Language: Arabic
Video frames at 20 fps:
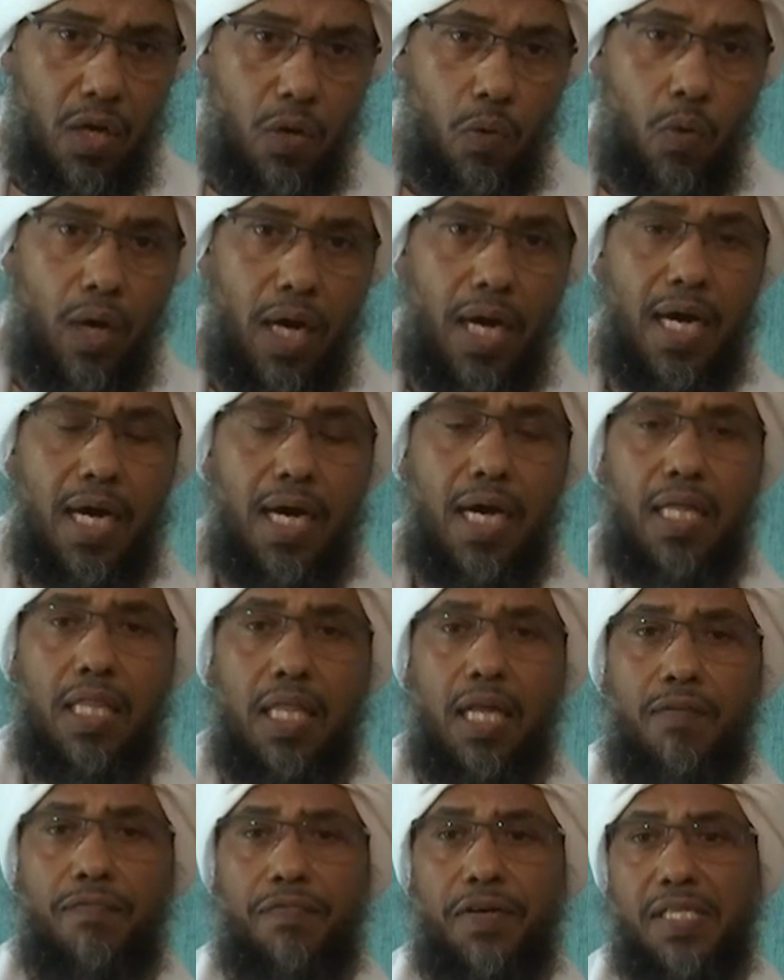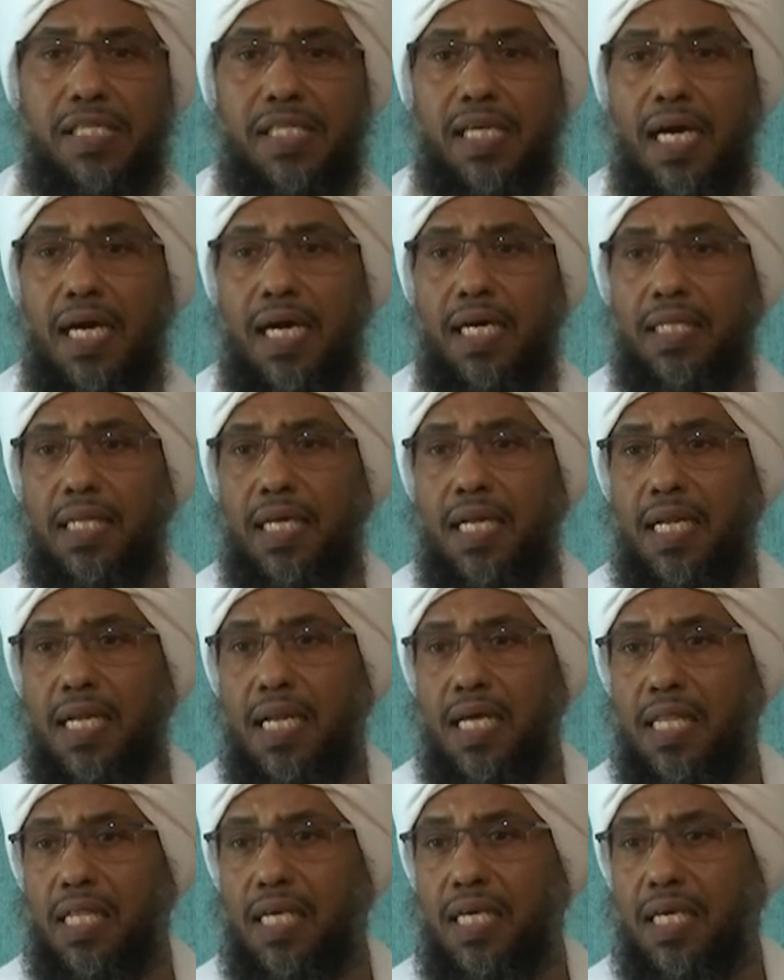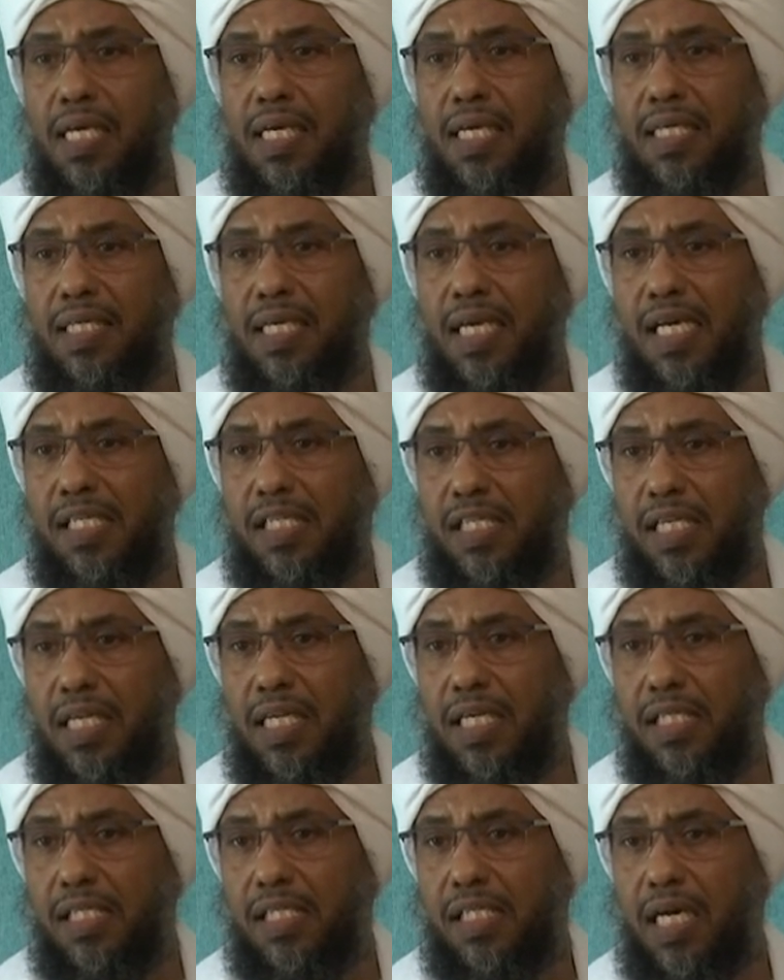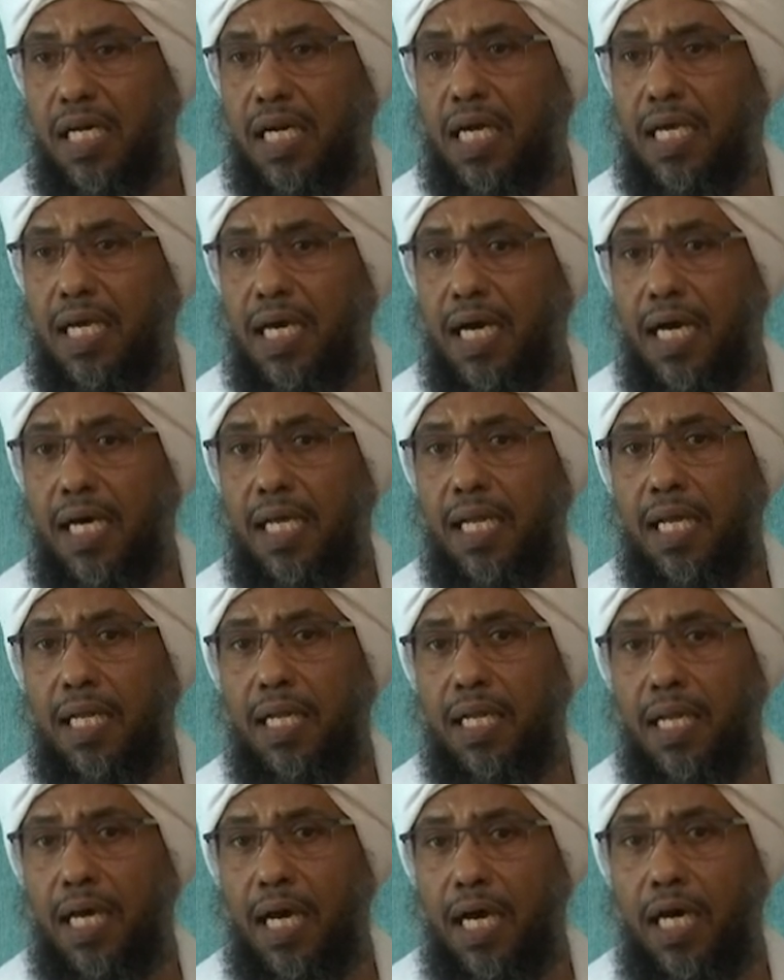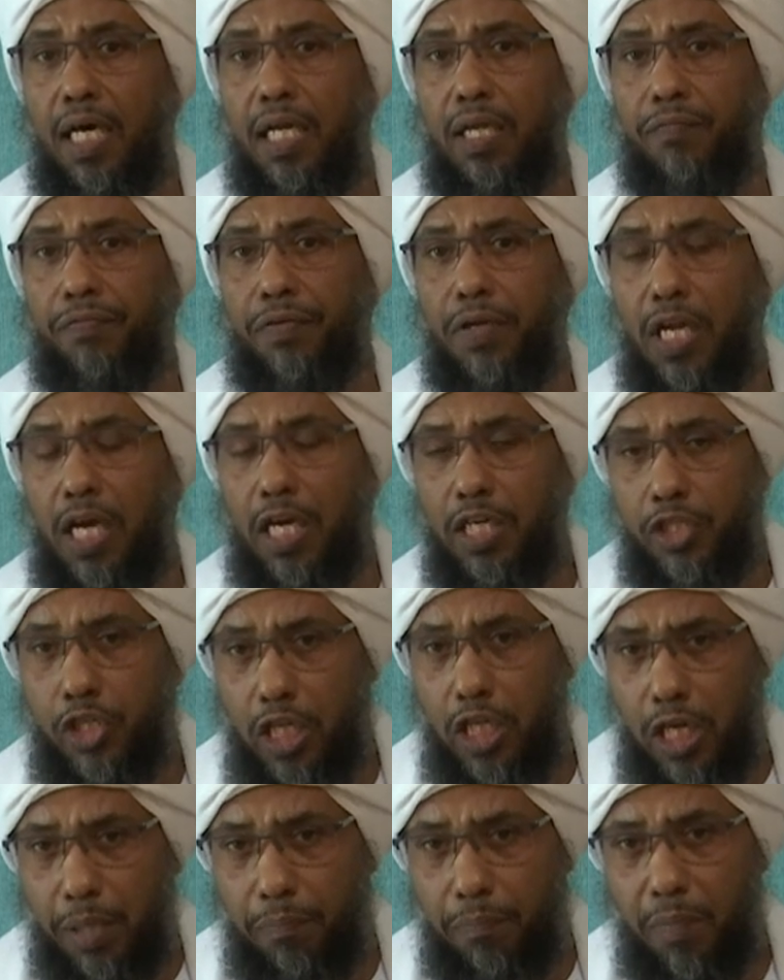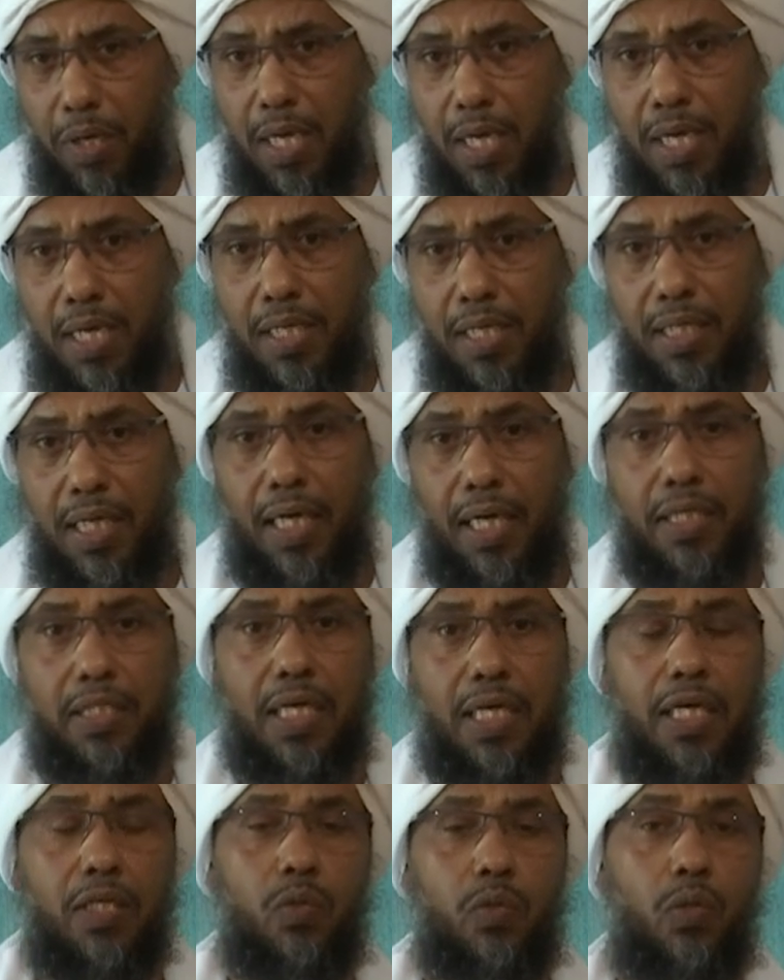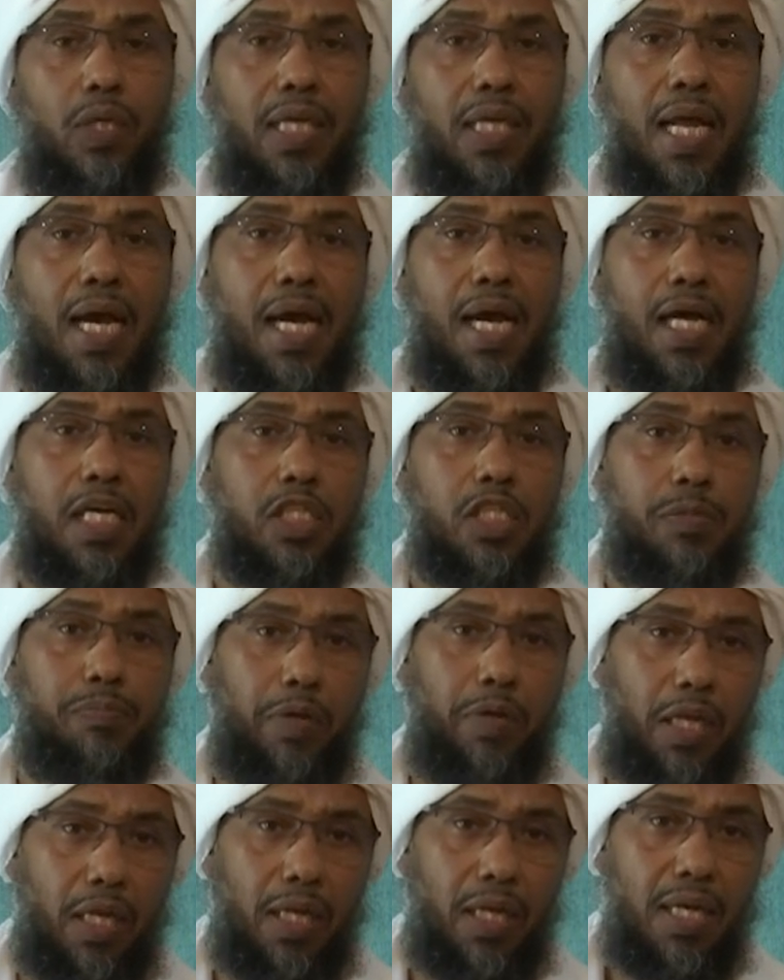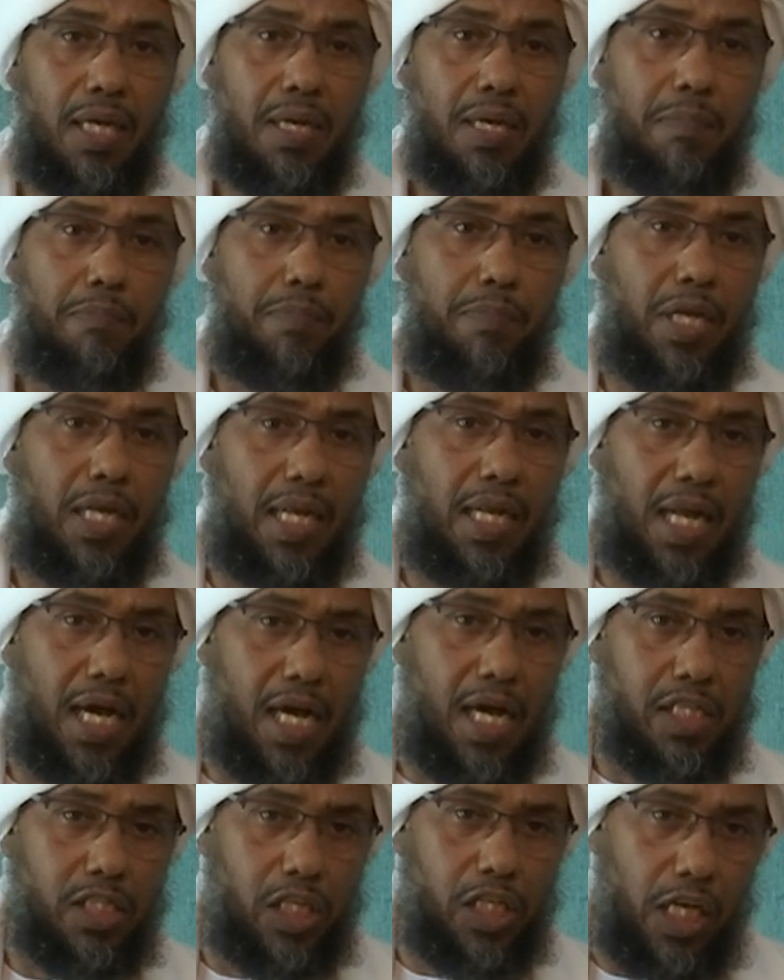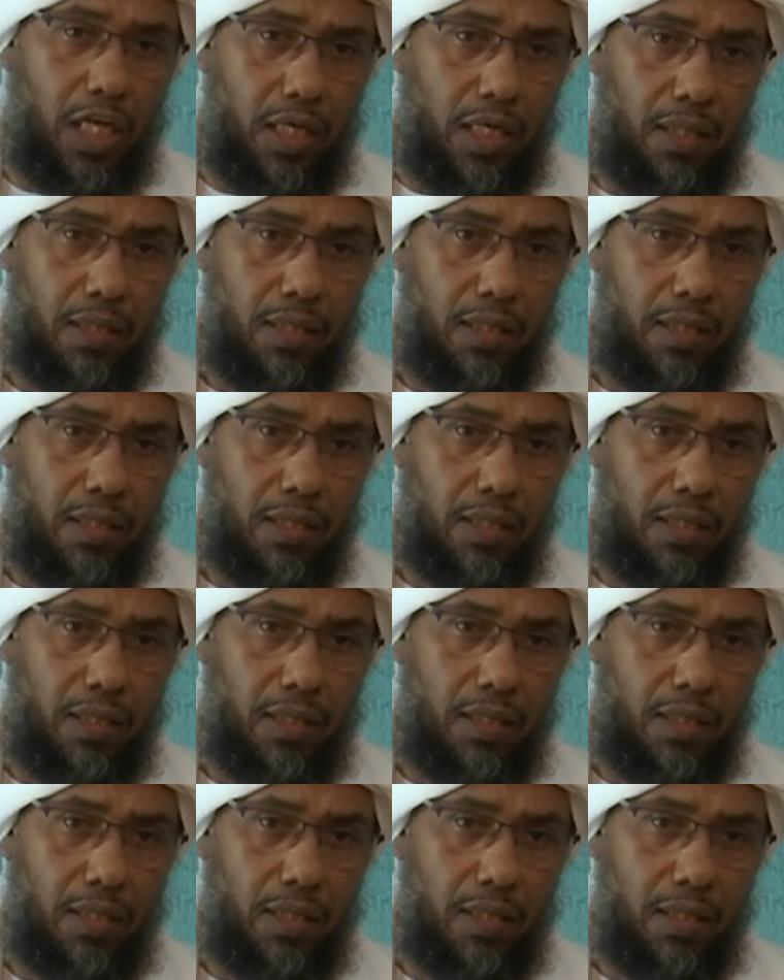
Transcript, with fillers: وهذا الفساد الذي يسري سريان النار في الهشيم يحتاج الى حسم من ناس